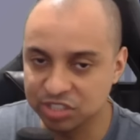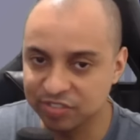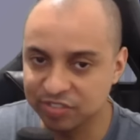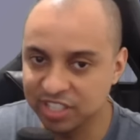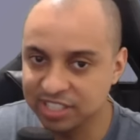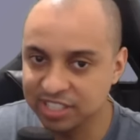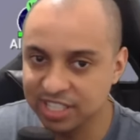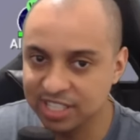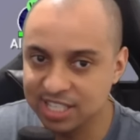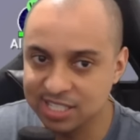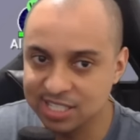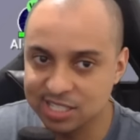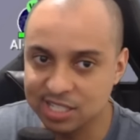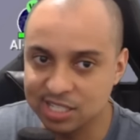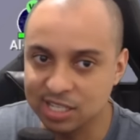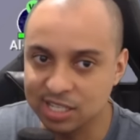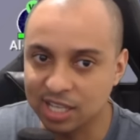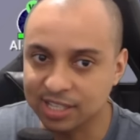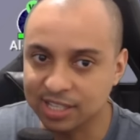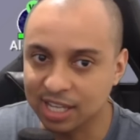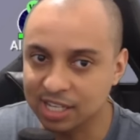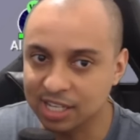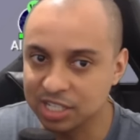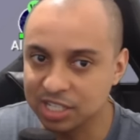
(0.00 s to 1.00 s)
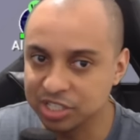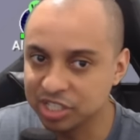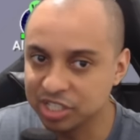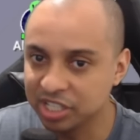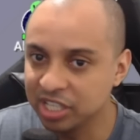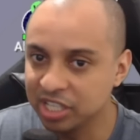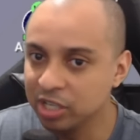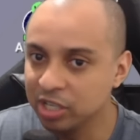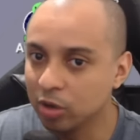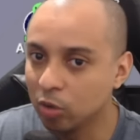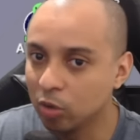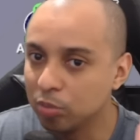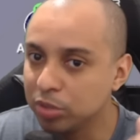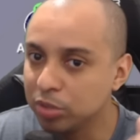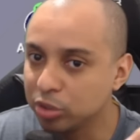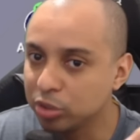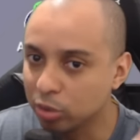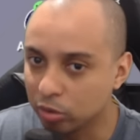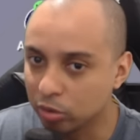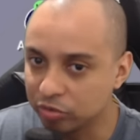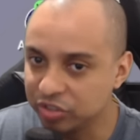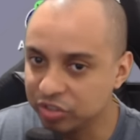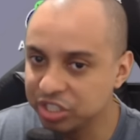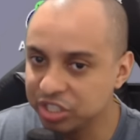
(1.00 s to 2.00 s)
vender esse atacante aqui, ó, o
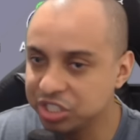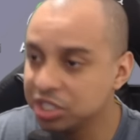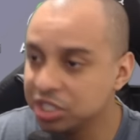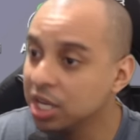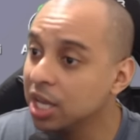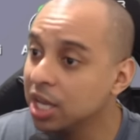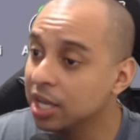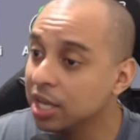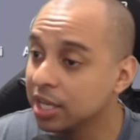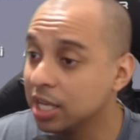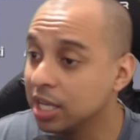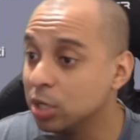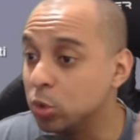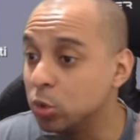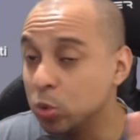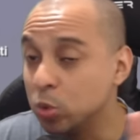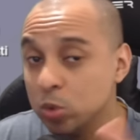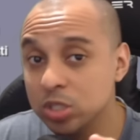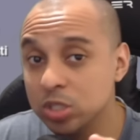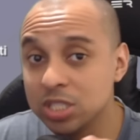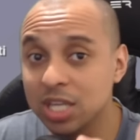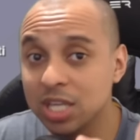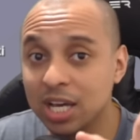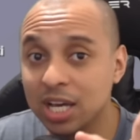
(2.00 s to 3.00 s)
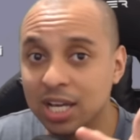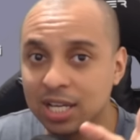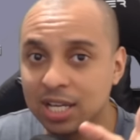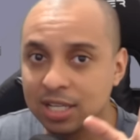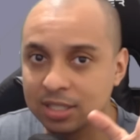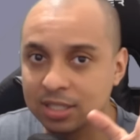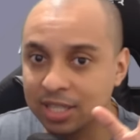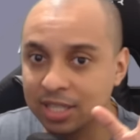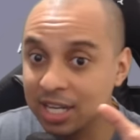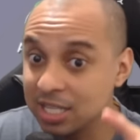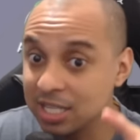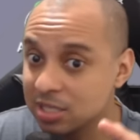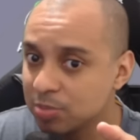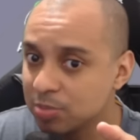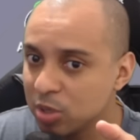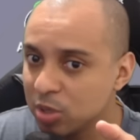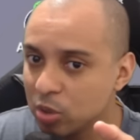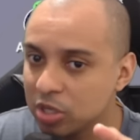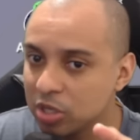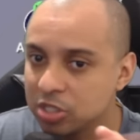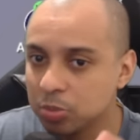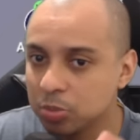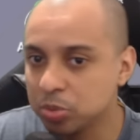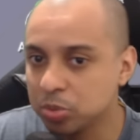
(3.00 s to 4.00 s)
Mitrovic, que ele custa 3
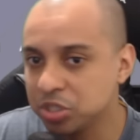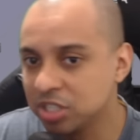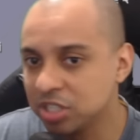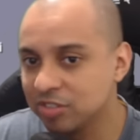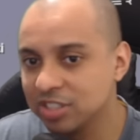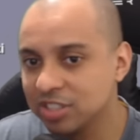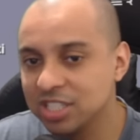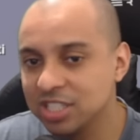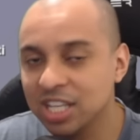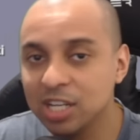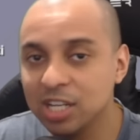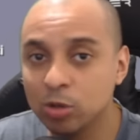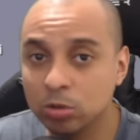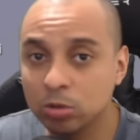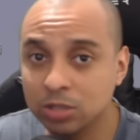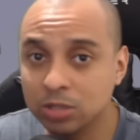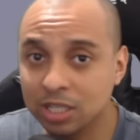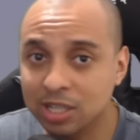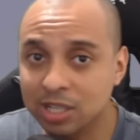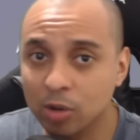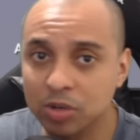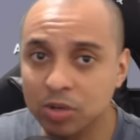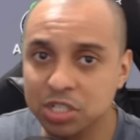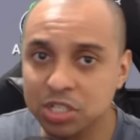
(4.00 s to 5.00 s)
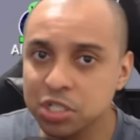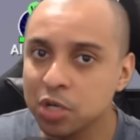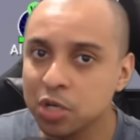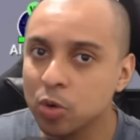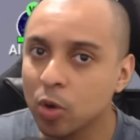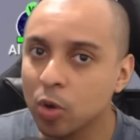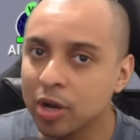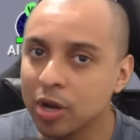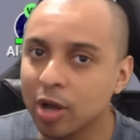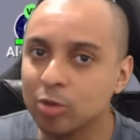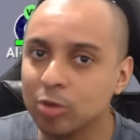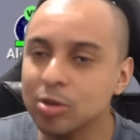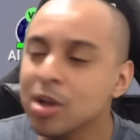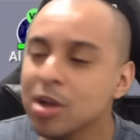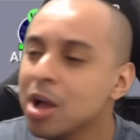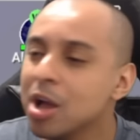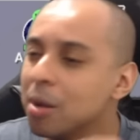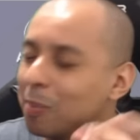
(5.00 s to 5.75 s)
milhões. Eu podia vender ele e contratar o Cristiano Ronaldo.